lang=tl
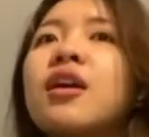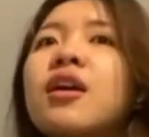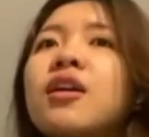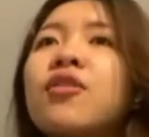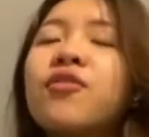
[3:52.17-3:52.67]

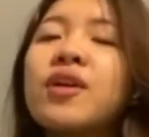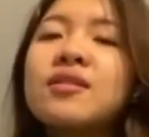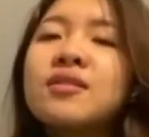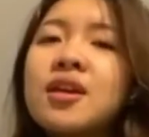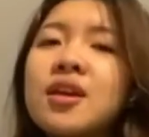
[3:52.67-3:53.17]
yung
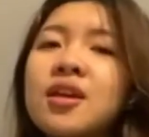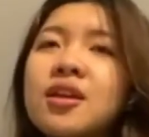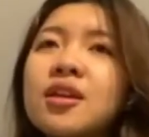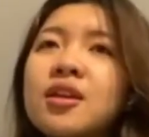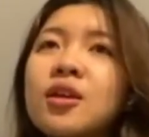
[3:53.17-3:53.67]
fencing,
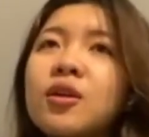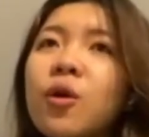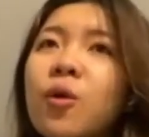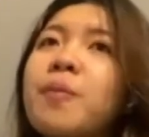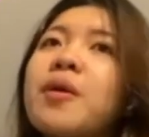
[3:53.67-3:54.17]

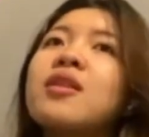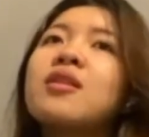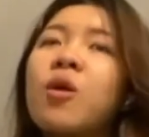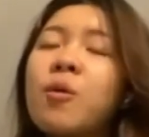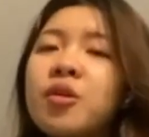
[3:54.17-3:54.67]
nag-open
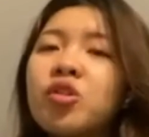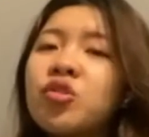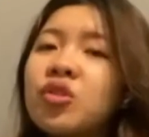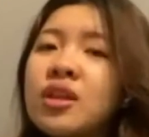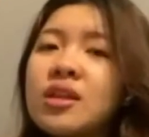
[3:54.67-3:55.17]
ng
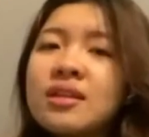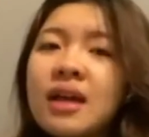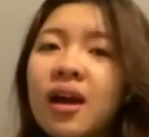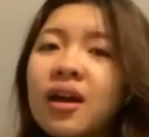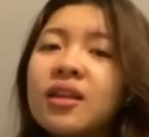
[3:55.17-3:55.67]
opportunity
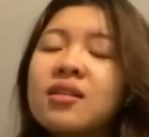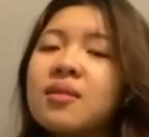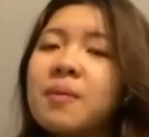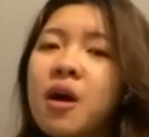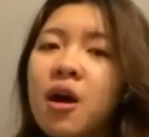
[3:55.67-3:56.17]
sa akin and sa
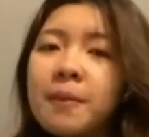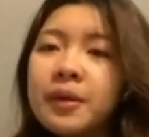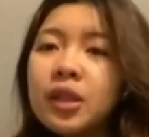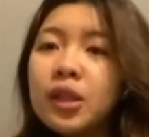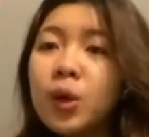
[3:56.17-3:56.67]
mga kapatid